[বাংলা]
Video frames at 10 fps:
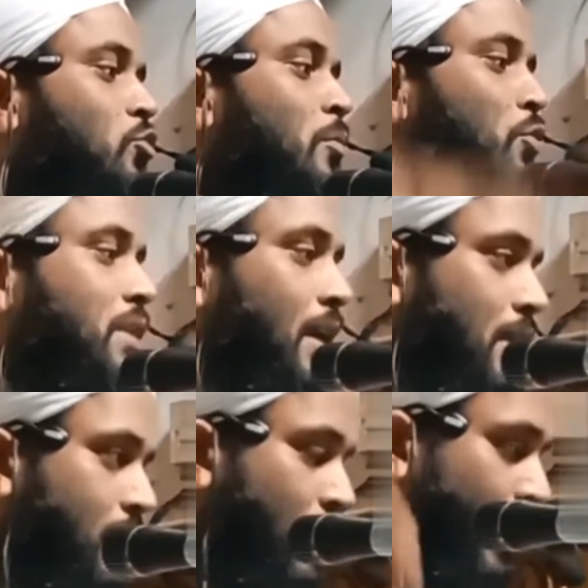মাধ্যমে উঠিয়ে
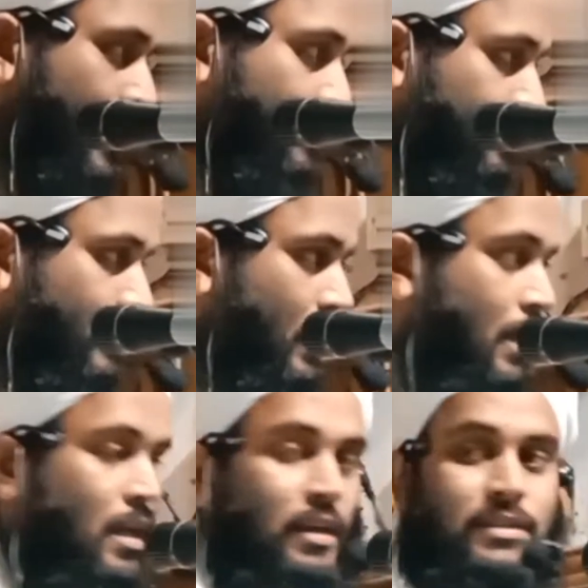নিয়ে যাবেন
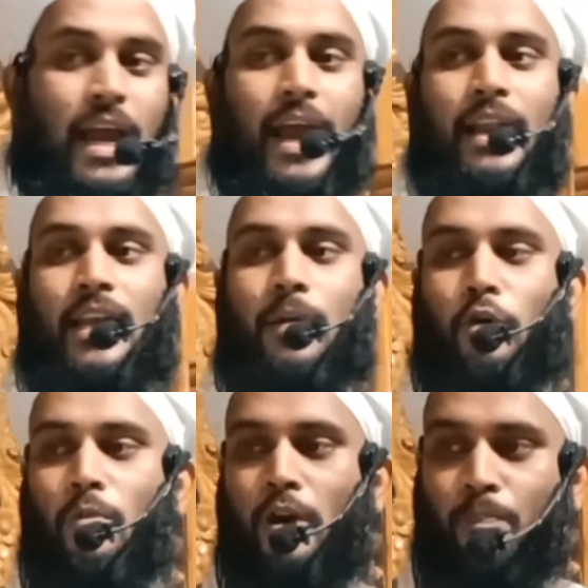জাহেলরা
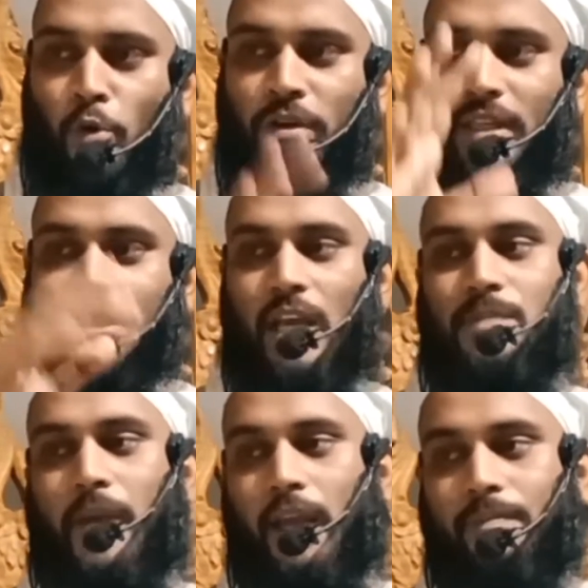বড় বড় পণ্ডিত
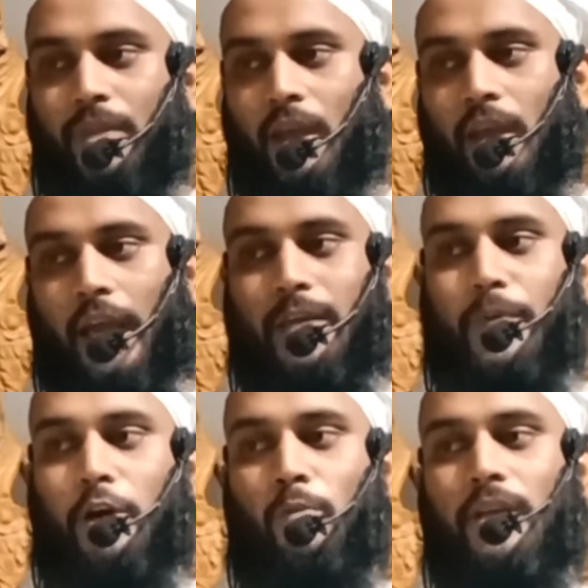সাজবে
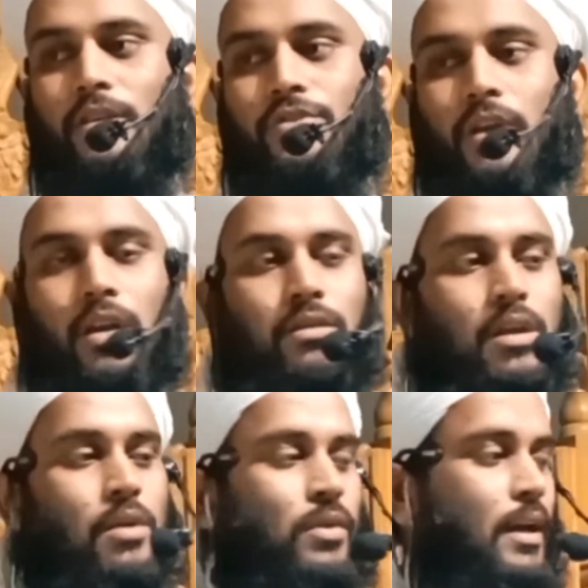এরপরে নবী যে
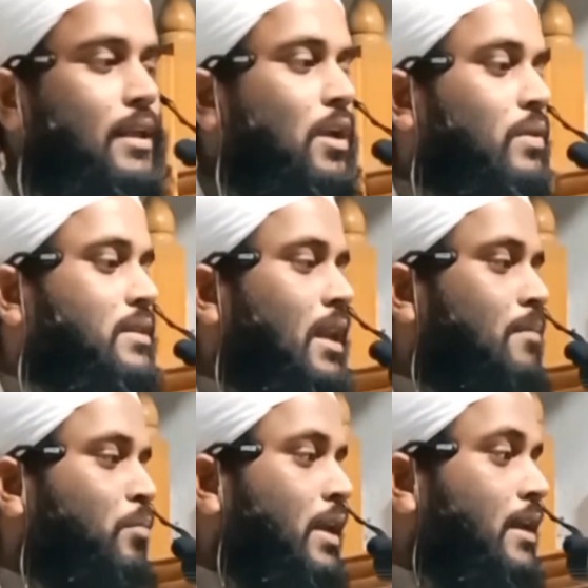সাল্লাহ আলহি
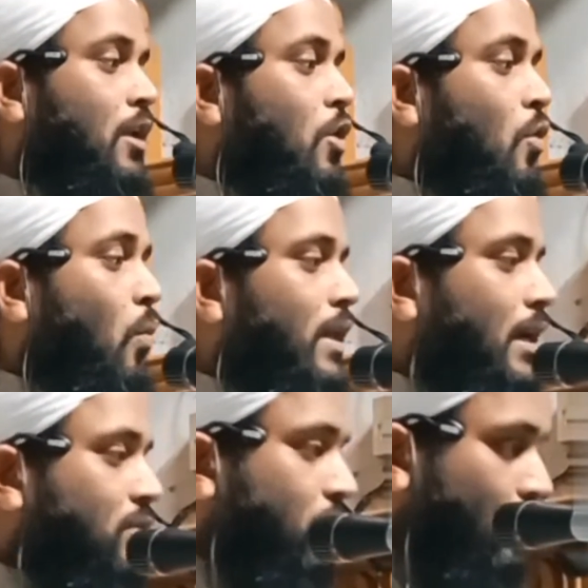ওসাল্লাম বলেন
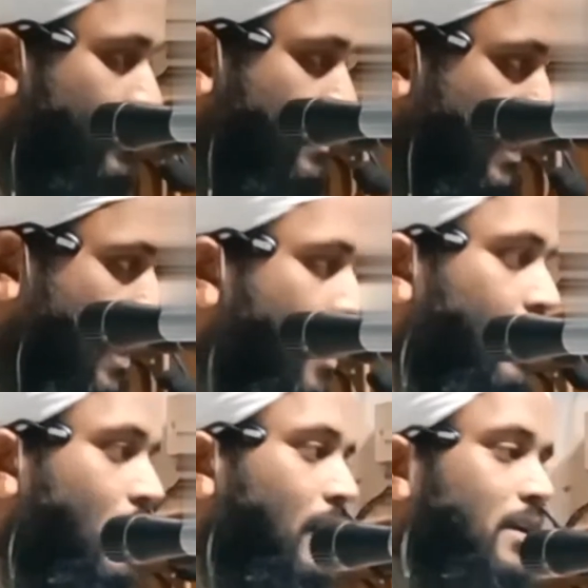সুরুজ জেনা
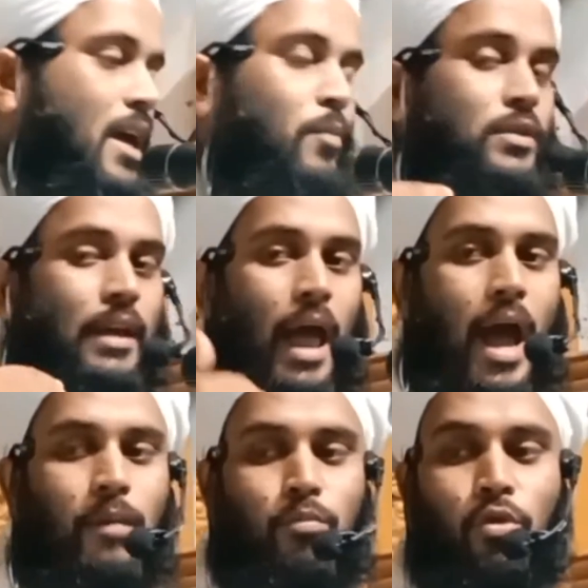কেয়ামতের
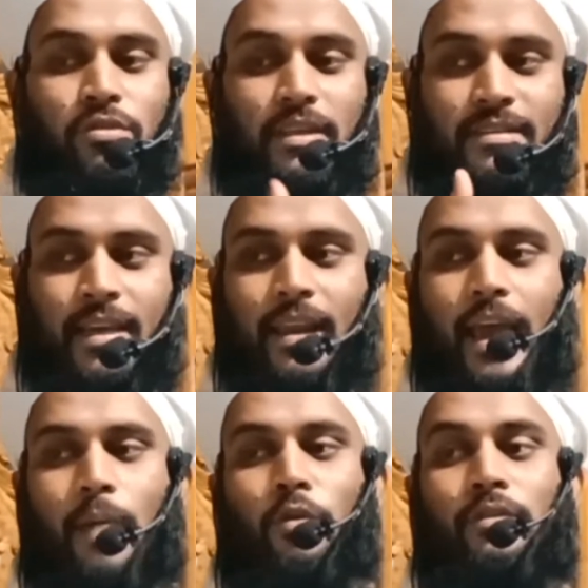আগ মুহূর্তে
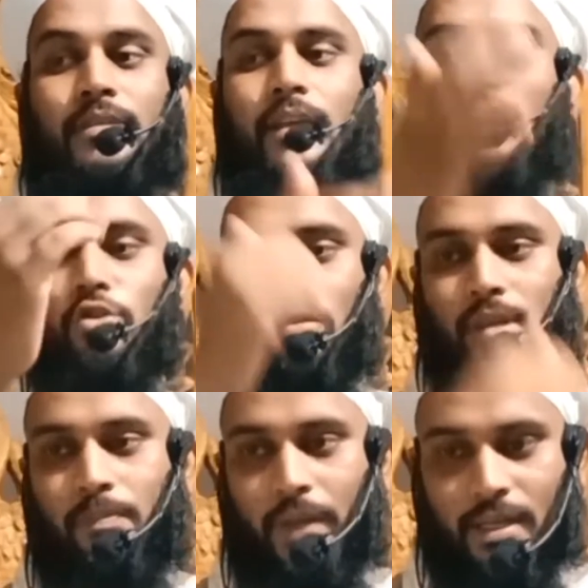জেনা এবং জেনার
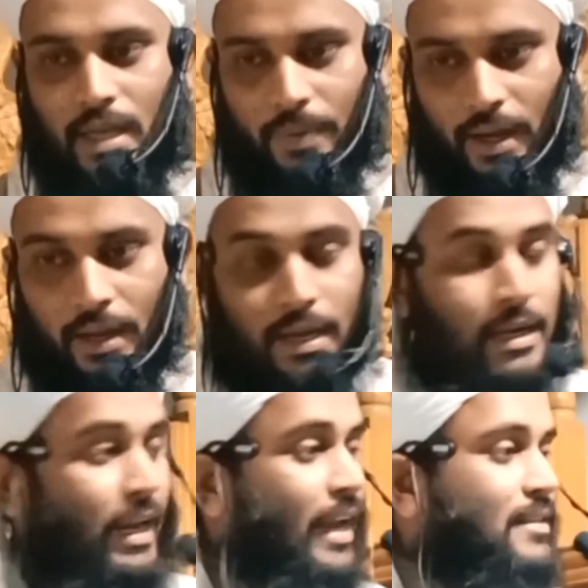সন্তান বেড়ে যাবে
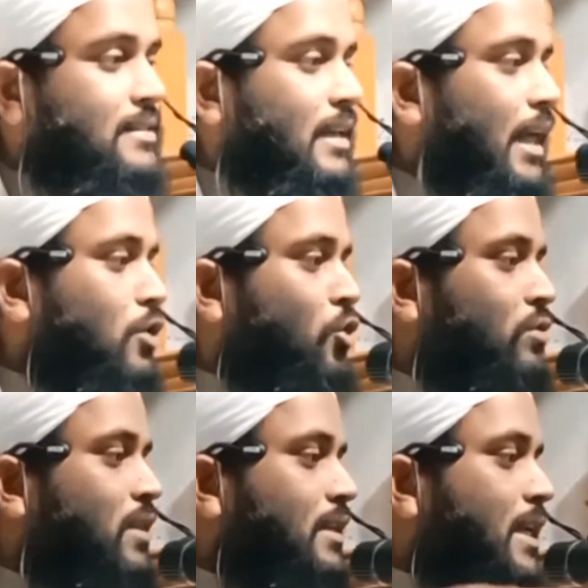এই যে জেনার
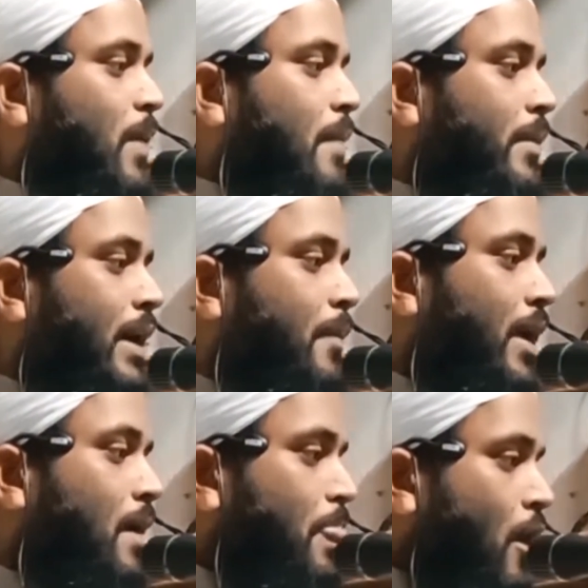সন্তান কিভাবে বাড়বে